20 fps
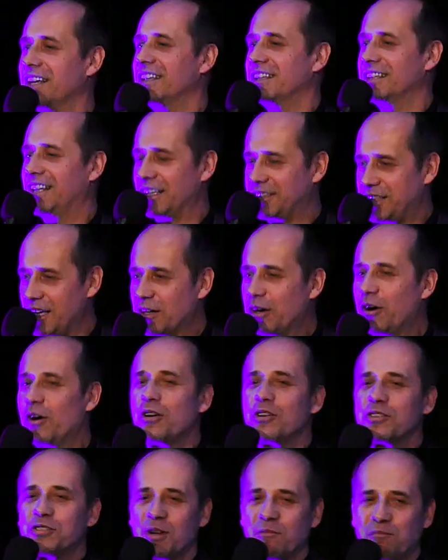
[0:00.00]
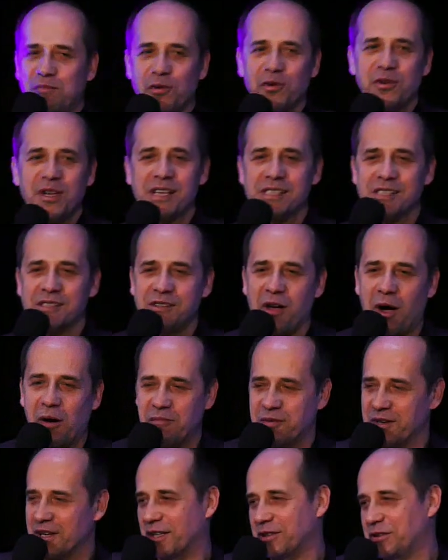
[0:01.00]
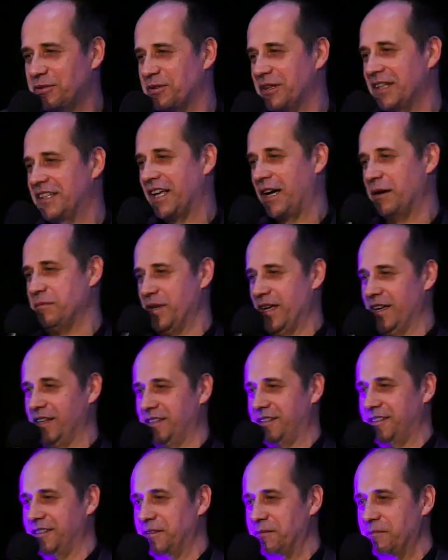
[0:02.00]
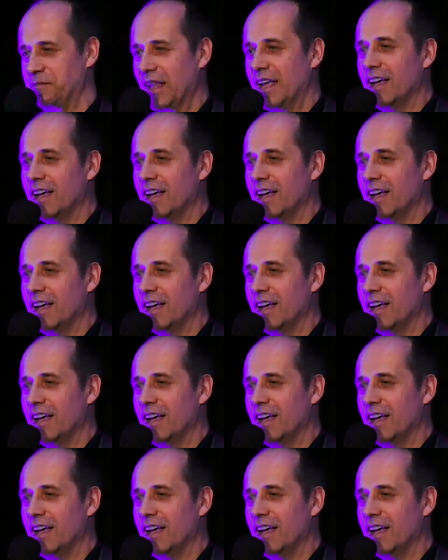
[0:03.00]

Dlatego, że Bóg jest dobry, który tam jest.